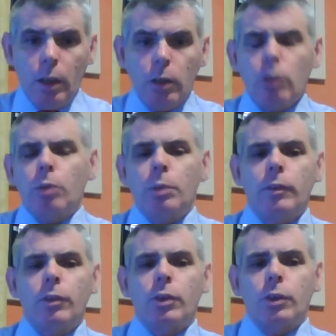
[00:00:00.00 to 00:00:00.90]
Loro mi
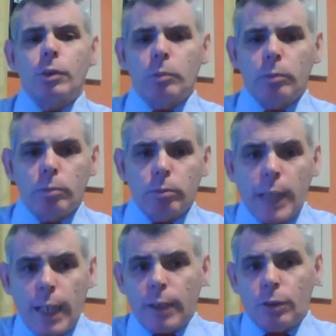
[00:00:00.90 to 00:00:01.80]
avevano
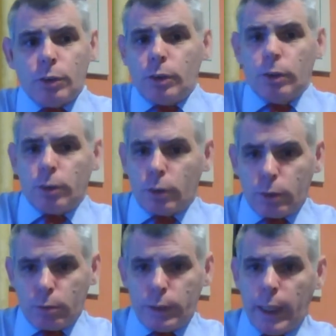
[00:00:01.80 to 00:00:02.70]
dato i
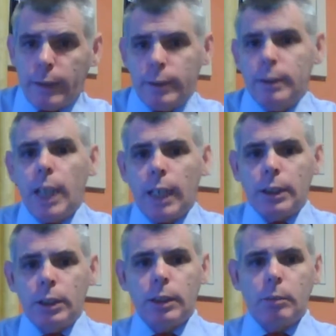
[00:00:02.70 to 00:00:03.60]
loro dati di
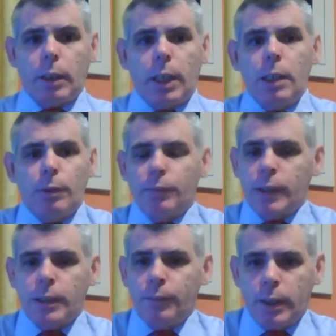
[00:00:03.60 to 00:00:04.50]
nascita, magari per
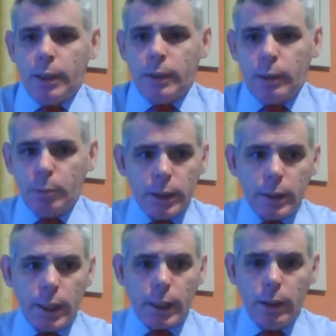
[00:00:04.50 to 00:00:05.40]
farsi fare il tema
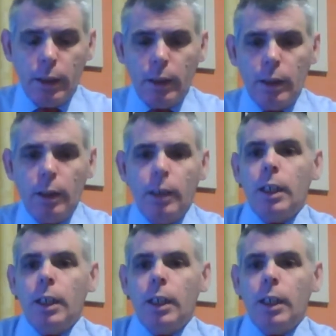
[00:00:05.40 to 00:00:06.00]
natale,